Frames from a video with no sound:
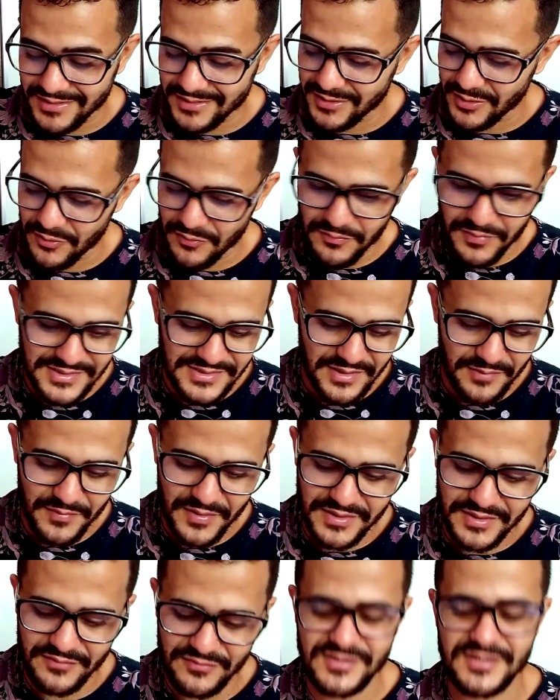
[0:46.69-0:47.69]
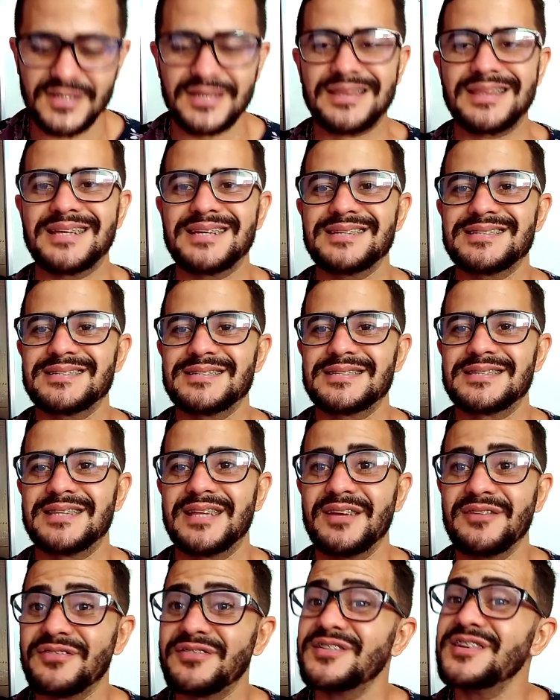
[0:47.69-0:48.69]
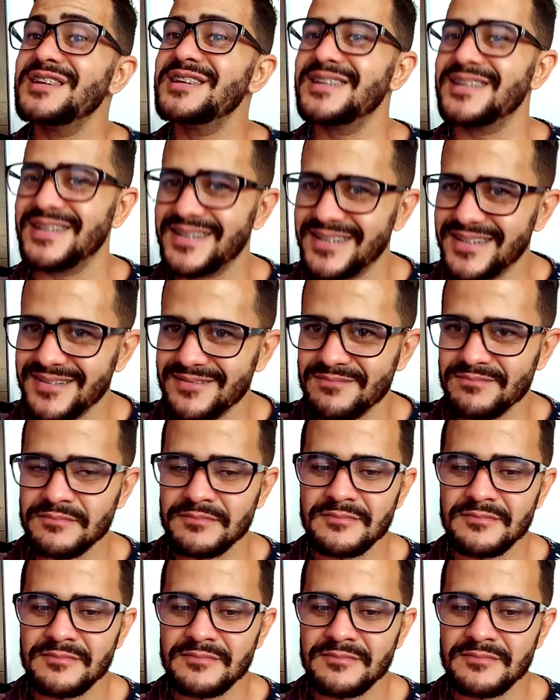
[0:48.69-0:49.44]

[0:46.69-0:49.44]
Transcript: Então basicamente é você definir